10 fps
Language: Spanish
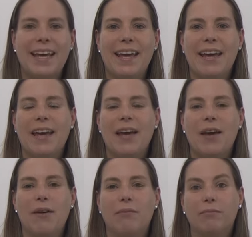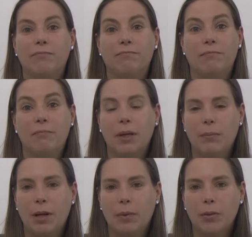Eh,
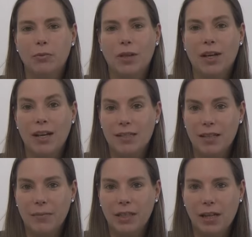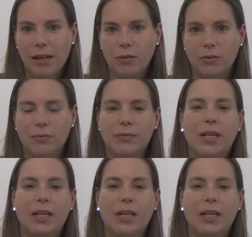primera pregunta, ¿qué es el vitiligo?